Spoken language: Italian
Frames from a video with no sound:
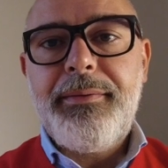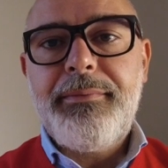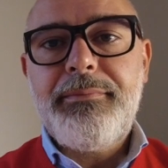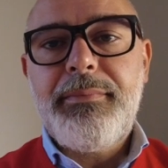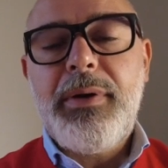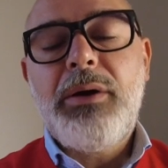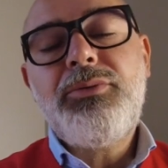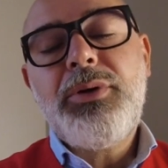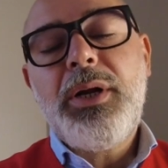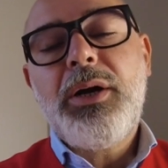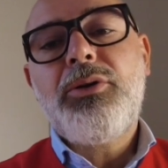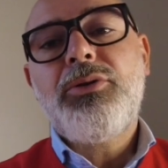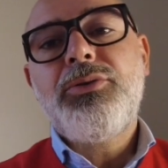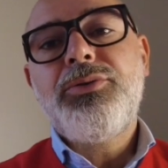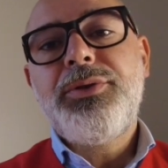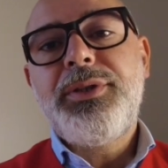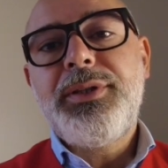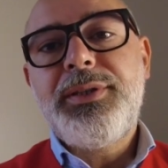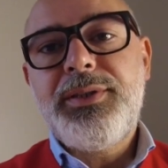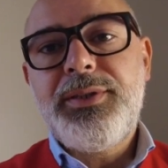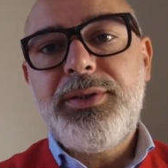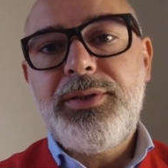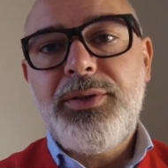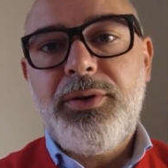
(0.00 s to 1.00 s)
ma una
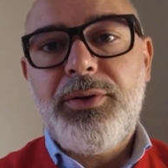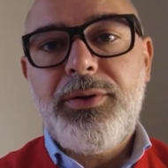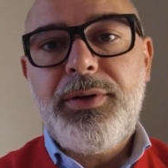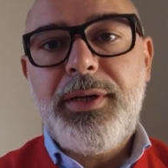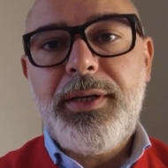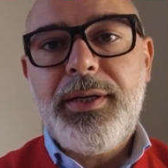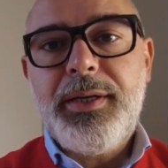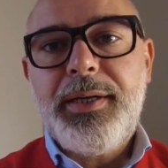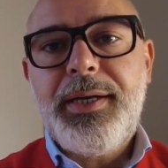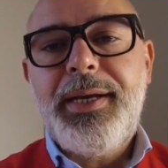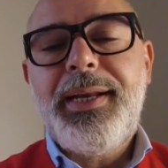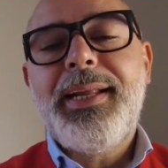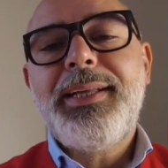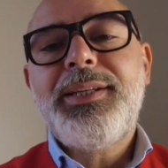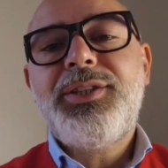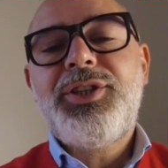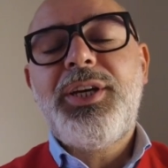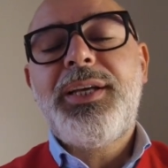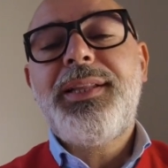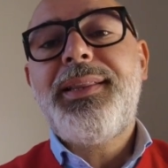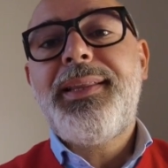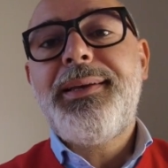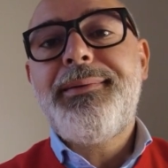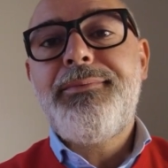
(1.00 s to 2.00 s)
condizione, che
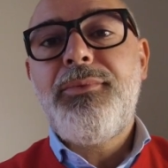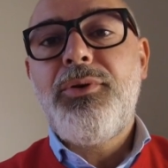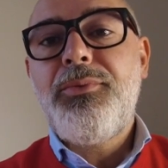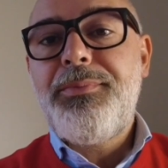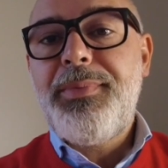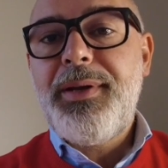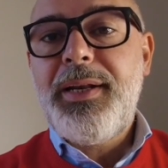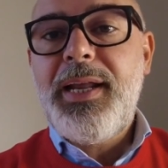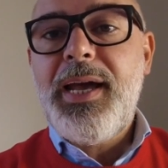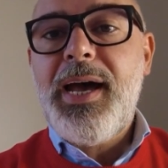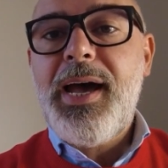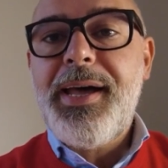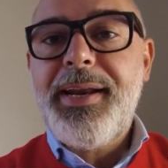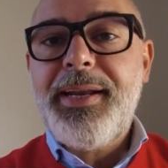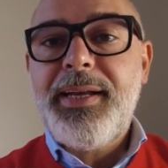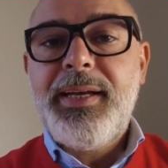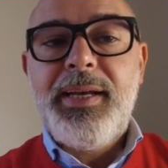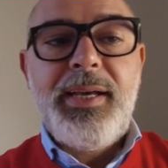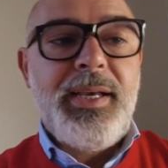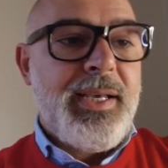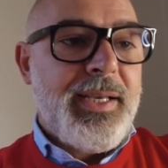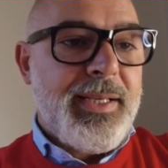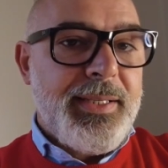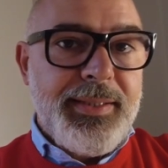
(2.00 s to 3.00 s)
l'agente
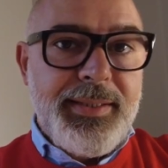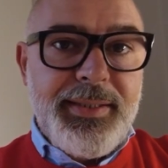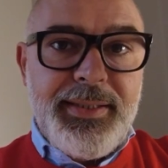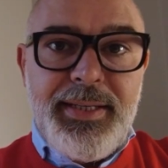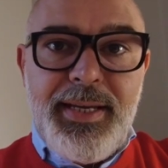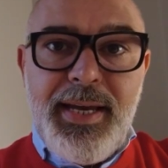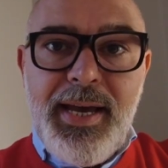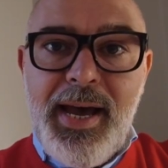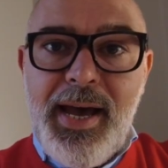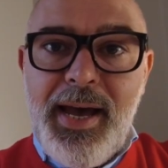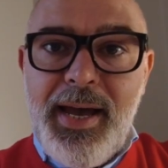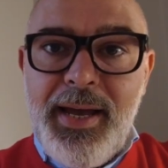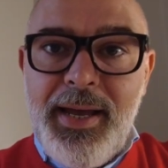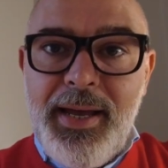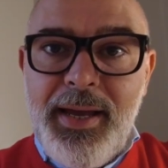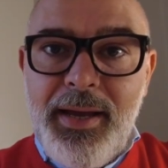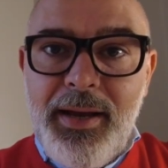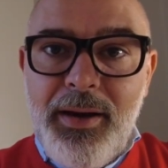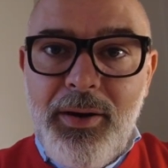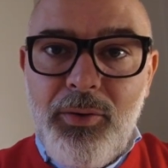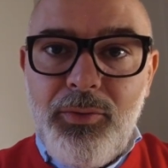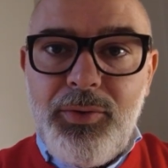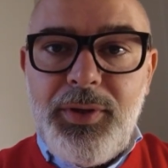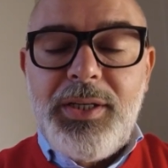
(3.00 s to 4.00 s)
immobiliare sia
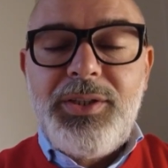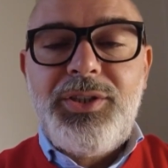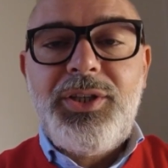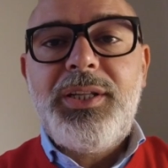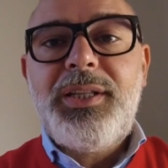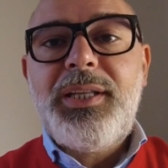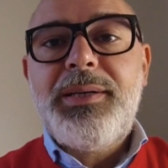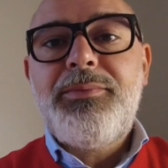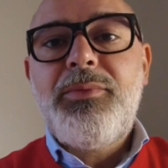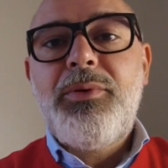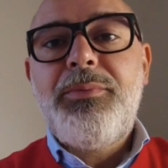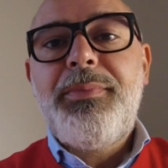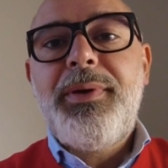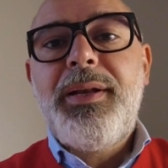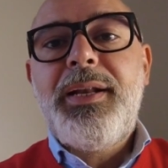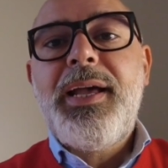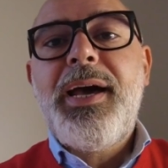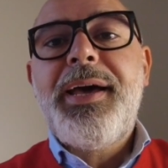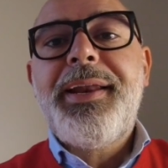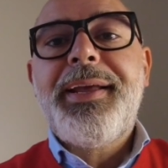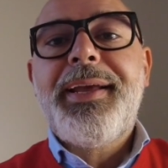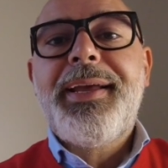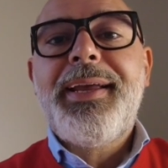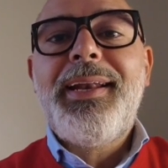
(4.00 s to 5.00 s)
un agente
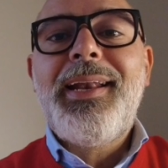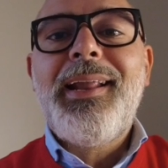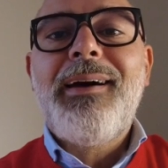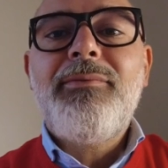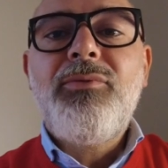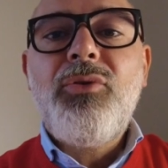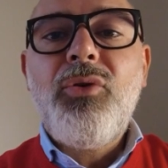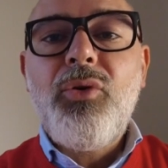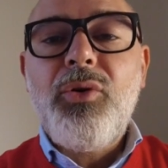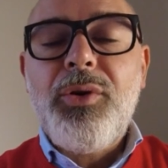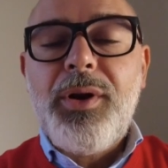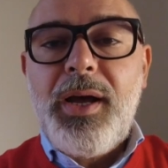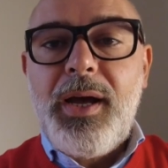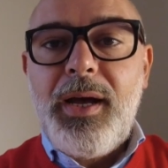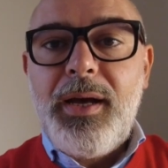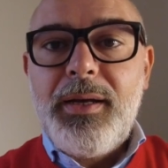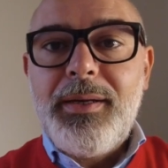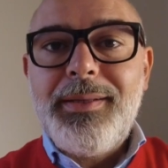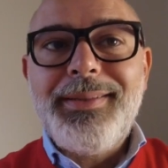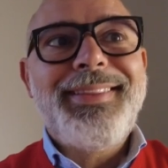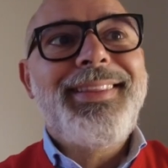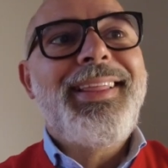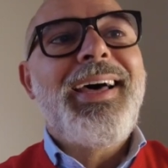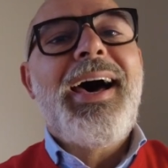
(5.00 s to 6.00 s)
immobiliare che lavora
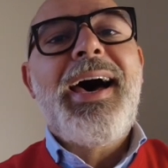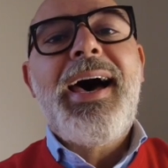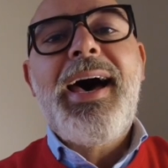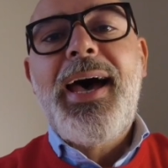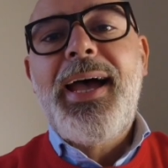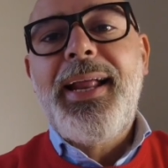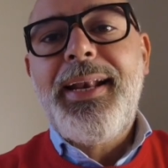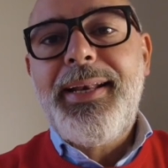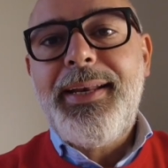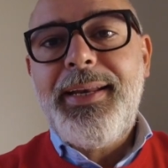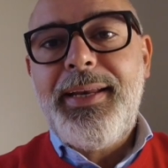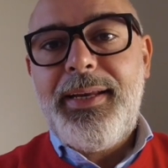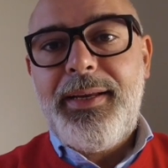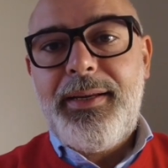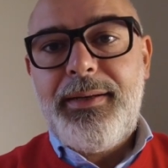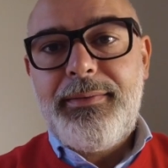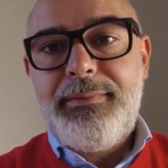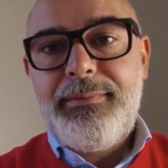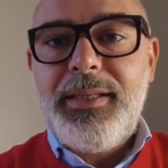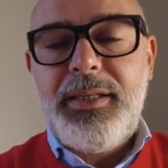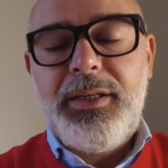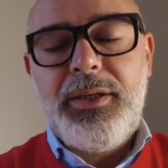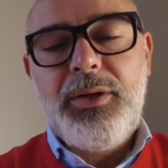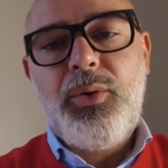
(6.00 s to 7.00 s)
da anni
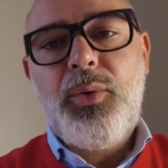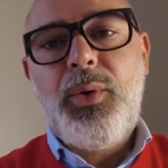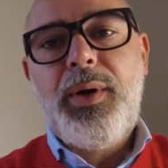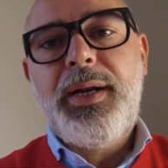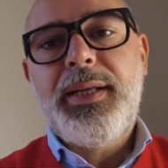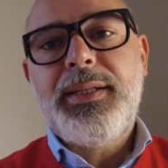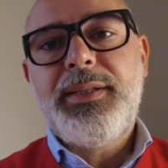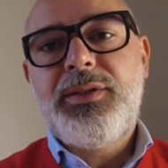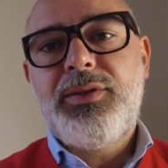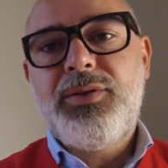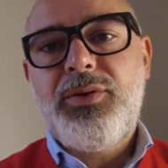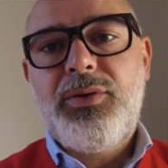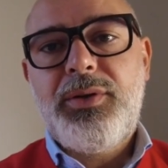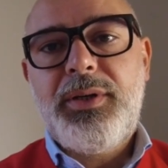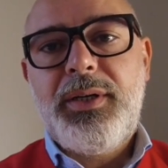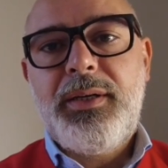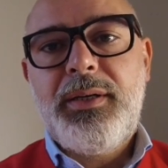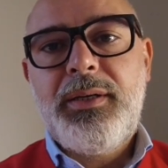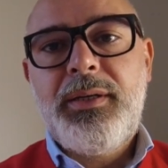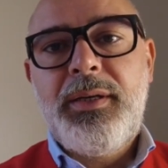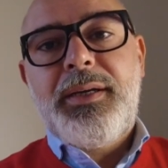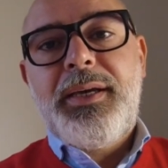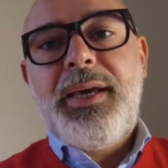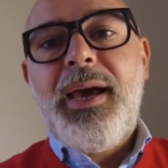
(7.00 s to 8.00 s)
in quella
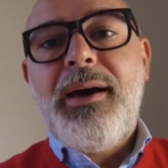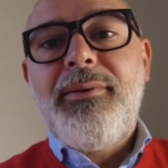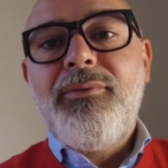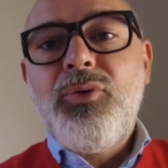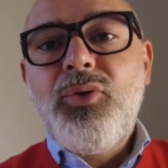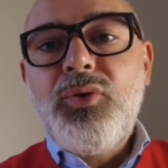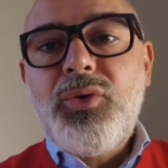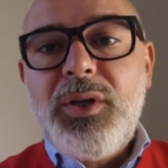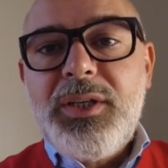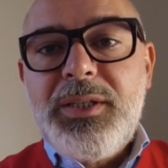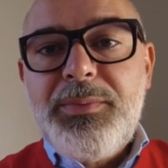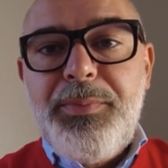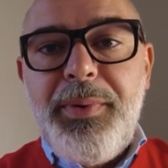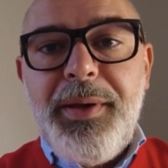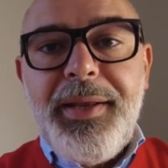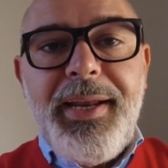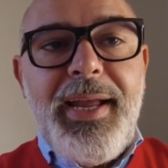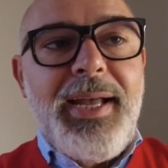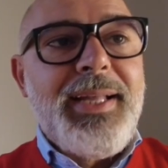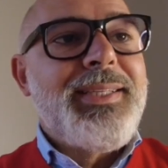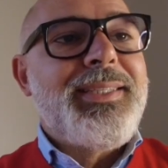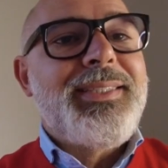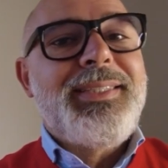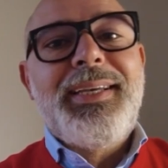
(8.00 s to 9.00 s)
zona, che ha avuto
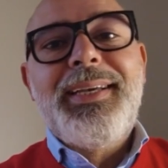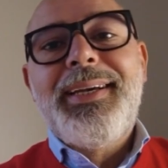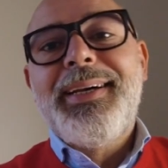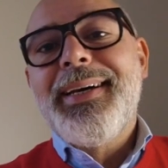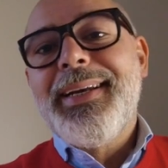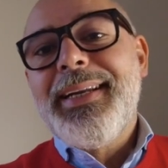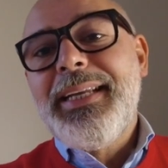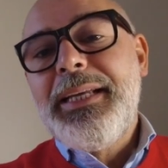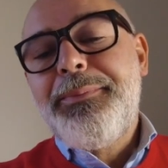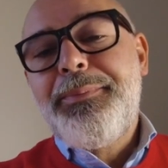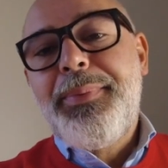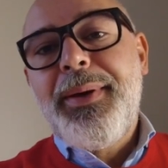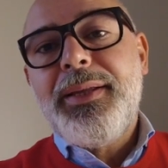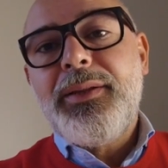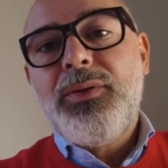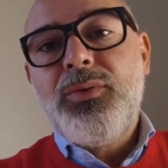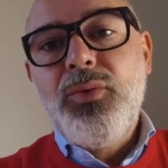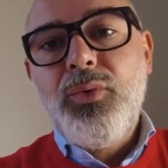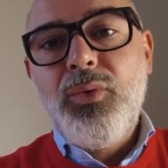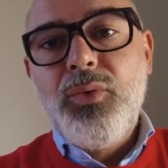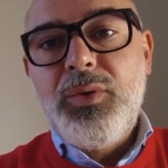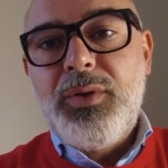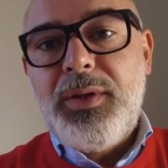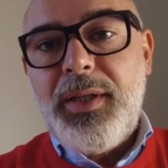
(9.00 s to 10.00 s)
esperienze
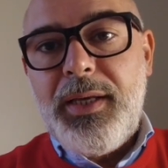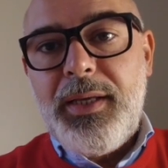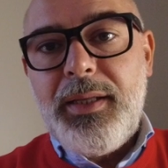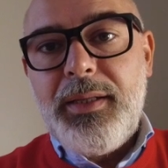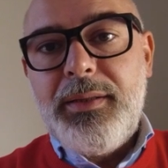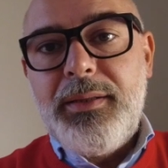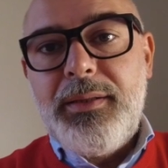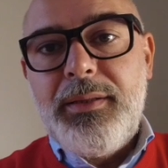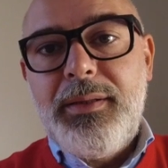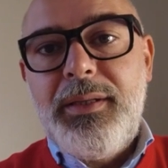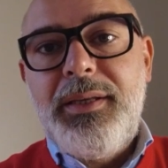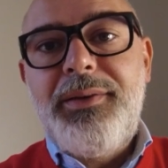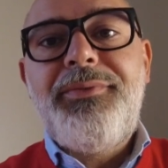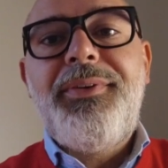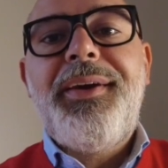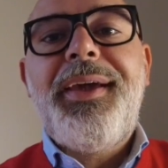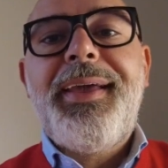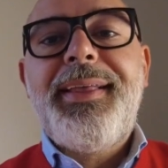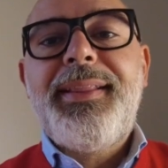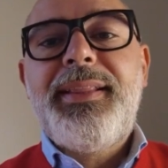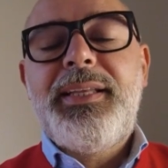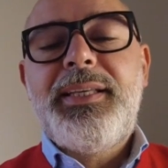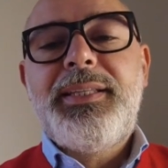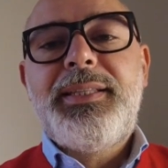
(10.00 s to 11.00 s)
ripetute di
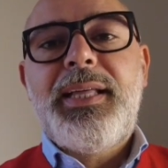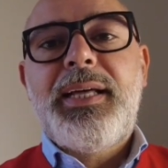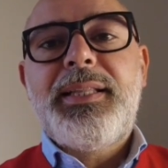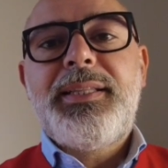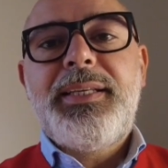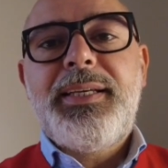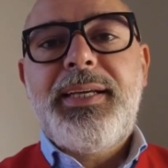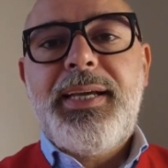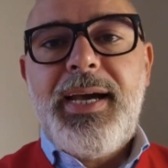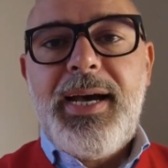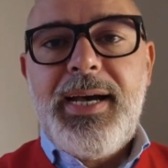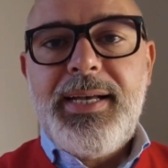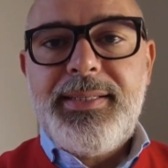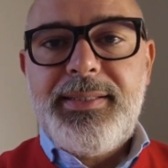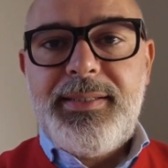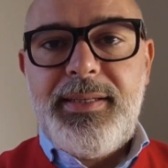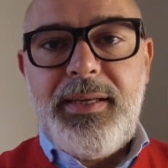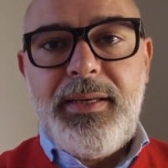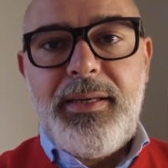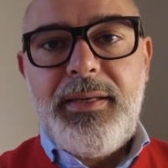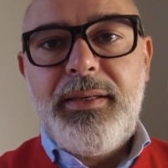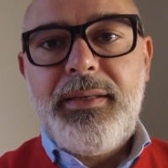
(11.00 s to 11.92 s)
vendita di case